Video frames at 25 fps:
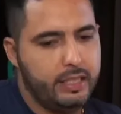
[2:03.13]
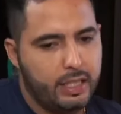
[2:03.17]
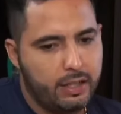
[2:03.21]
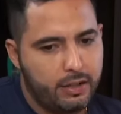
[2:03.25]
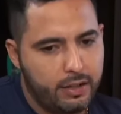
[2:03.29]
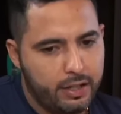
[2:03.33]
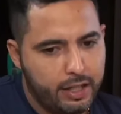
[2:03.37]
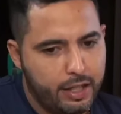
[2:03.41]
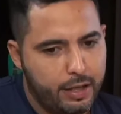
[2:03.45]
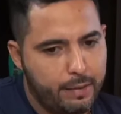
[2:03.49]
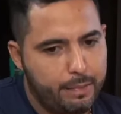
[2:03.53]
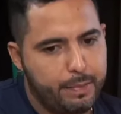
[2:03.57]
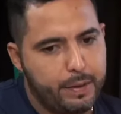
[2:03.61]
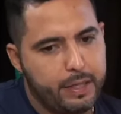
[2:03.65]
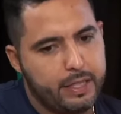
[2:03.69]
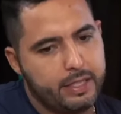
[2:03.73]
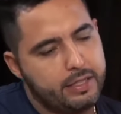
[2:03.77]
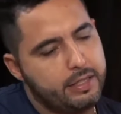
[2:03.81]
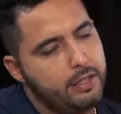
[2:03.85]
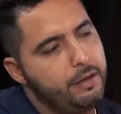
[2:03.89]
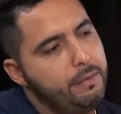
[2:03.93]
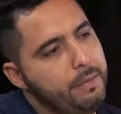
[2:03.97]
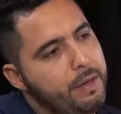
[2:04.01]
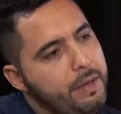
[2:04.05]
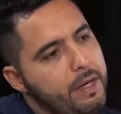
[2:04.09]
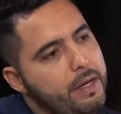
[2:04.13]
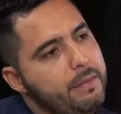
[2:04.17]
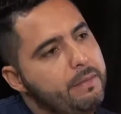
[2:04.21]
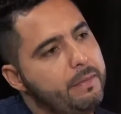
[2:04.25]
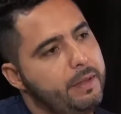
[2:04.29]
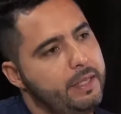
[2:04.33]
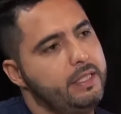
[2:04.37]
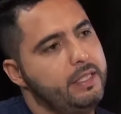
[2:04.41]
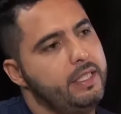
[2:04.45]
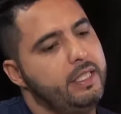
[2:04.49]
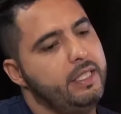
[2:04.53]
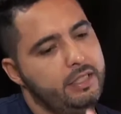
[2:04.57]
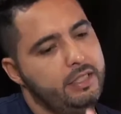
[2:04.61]
na hora da pressão mesmo.
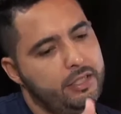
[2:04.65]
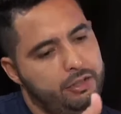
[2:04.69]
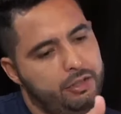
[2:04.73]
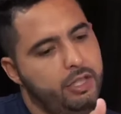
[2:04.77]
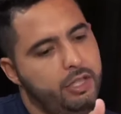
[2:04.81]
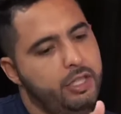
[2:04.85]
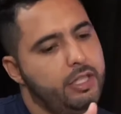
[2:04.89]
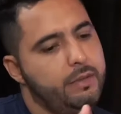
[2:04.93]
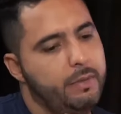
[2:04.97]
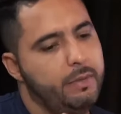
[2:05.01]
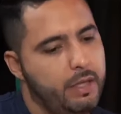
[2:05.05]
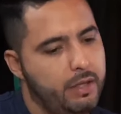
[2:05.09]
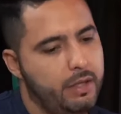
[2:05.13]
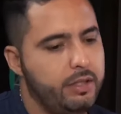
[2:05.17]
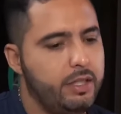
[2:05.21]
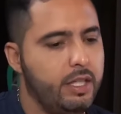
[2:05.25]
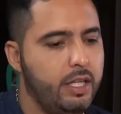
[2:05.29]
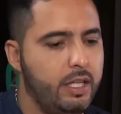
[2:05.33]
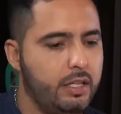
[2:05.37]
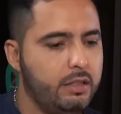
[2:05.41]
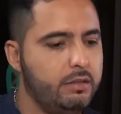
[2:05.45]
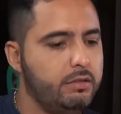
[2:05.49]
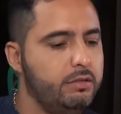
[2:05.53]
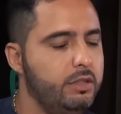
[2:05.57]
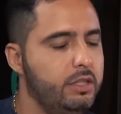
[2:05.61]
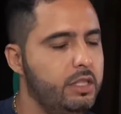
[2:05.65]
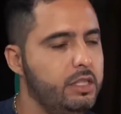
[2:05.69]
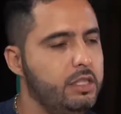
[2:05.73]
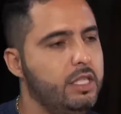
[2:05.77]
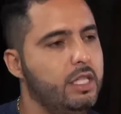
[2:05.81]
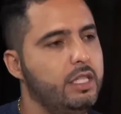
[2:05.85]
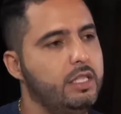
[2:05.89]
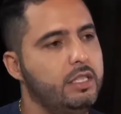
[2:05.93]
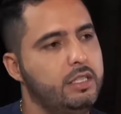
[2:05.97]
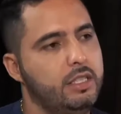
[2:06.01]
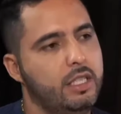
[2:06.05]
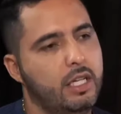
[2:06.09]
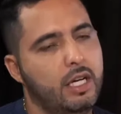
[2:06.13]
Mas a história maior dela é com o Diego de
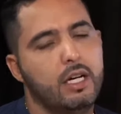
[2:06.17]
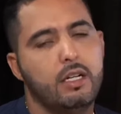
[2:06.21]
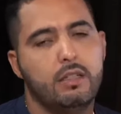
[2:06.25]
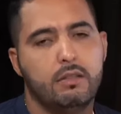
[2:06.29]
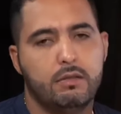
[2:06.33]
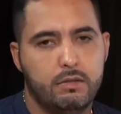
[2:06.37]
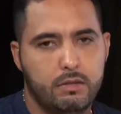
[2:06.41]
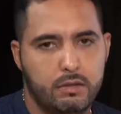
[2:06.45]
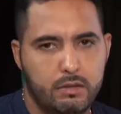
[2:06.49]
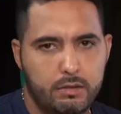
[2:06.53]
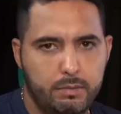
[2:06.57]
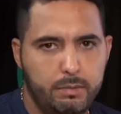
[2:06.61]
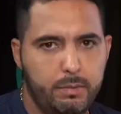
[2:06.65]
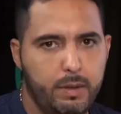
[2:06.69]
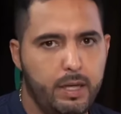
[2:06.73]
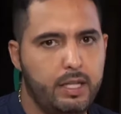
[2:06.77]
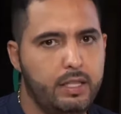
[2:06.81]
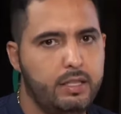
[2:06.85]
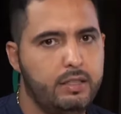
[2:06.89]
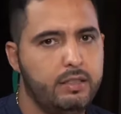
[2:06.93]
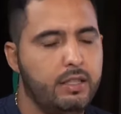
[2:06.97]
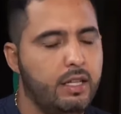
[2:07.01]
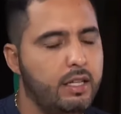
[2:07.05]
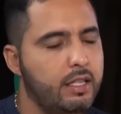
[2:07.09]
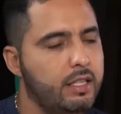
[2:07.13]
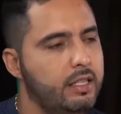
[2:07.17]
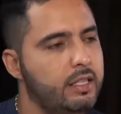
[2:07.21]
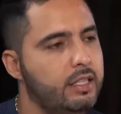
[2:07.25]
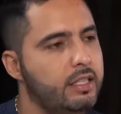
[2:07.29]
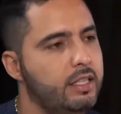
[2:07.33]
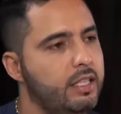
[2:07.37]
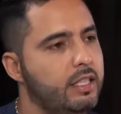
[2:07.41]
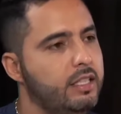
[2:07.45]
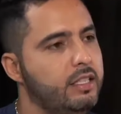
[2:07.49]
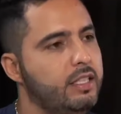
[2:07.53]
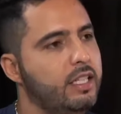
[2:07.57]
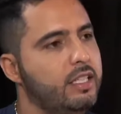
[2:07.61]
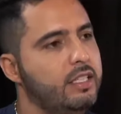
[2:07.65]
Alisiaro. Métodos aí de
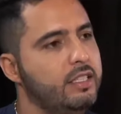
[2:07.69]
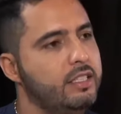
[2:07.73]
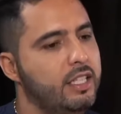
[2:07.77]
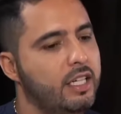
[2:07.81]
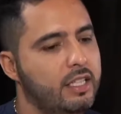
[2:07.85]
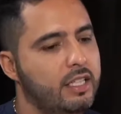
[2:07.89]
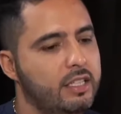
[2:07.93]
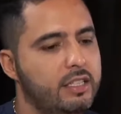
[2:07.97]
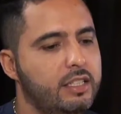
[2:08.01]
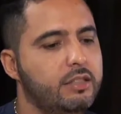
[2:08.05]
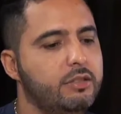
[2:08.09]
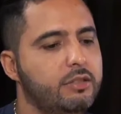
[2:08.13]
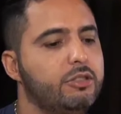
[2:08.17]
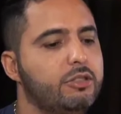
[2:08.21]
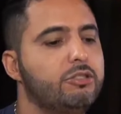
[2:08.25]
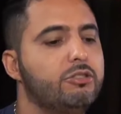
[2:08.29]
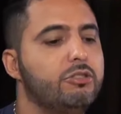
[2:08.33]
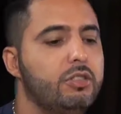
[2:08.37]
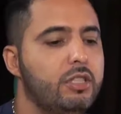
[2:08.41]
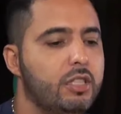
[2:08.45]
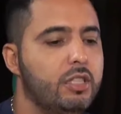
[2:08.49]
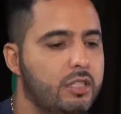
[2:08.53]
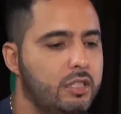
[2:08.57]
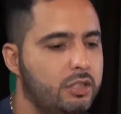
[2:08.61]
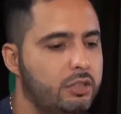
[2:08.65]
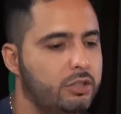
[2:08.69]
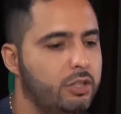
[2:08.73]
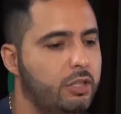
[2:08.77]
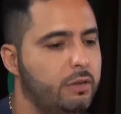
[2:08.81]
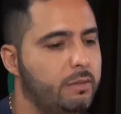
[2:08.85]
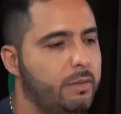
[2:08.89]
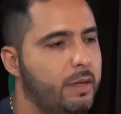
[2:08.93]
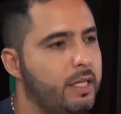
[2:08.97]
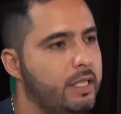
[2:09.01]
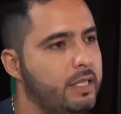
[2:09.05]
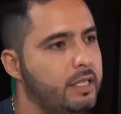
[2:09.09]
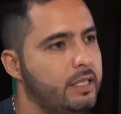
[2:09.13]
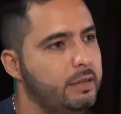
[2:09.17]
Diego de Alisiaro de ter construído essa história
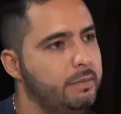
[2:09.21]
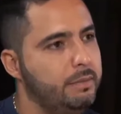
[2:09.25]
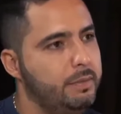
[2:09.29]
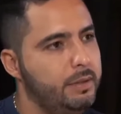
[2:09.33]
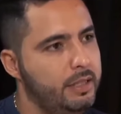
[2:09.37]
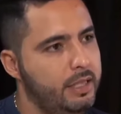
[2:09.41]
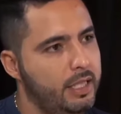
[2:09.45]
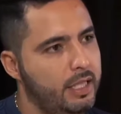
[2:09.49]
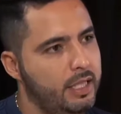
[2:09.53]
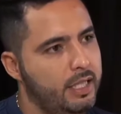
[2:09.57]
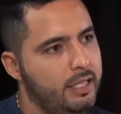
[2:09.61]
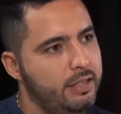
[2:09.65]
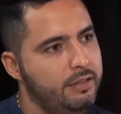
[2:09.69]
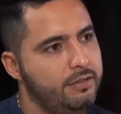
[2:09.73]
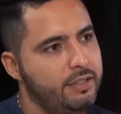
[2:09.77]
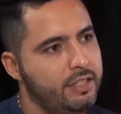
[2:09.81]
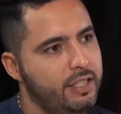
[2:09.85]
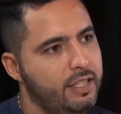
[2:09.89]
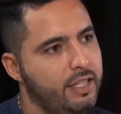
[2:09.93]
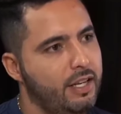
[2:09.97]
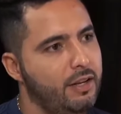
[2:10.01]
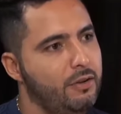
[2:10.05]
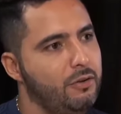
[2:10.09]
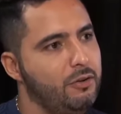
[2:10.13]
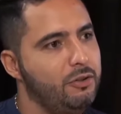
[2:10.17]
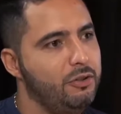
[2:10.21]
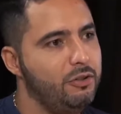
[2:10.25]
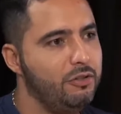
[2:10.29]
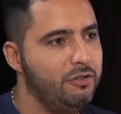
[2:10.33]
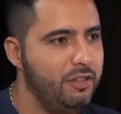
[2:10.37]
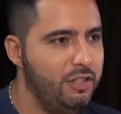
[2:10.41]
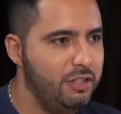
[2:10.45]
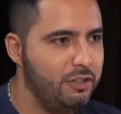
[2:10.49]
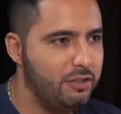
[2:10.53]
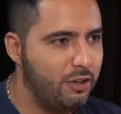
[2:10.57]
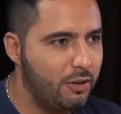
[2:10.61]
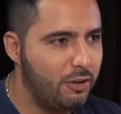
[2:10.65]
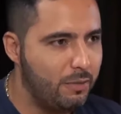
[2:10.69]
bacana em Pantera aí. Eu fazer que nem outro. Eu
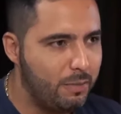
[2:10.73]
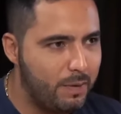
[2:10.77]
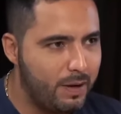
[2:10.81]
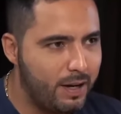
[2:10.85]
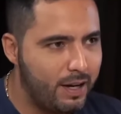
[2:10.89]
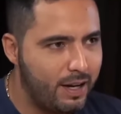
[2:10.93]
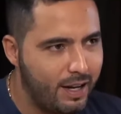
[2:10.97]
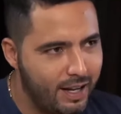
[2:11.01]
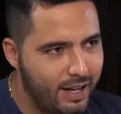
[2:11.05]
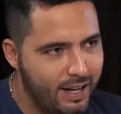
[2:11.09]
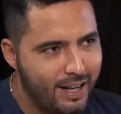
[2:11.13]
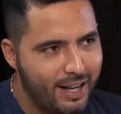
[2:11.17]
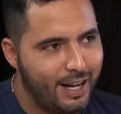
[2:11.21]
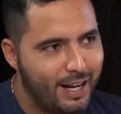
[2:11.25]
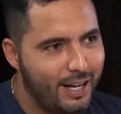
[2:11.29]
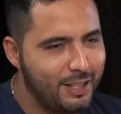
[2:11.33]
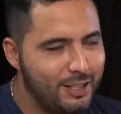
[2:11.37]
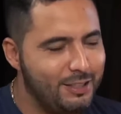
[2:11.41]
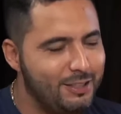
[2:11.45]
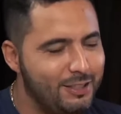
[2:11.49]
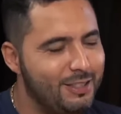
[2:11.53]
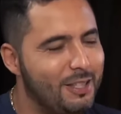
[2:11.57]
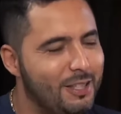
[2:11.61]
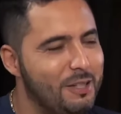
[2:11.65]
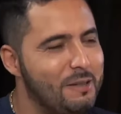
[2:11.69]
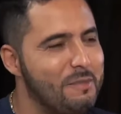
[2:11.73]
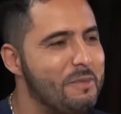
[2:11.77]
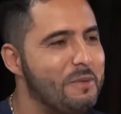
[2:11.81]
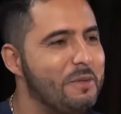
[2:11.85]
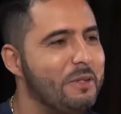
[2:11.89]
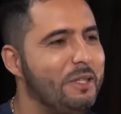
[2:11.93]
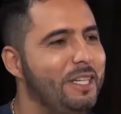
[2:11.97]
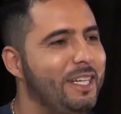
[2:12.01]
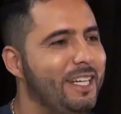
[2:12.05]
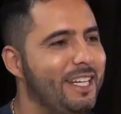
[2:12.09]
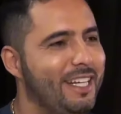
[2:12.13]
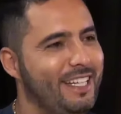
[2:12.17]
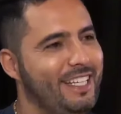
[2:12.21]
vim só para ajudar um
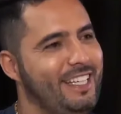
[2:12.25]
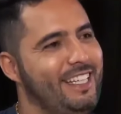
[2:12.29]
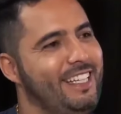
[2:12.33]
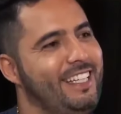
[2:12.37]
pouquinho aí.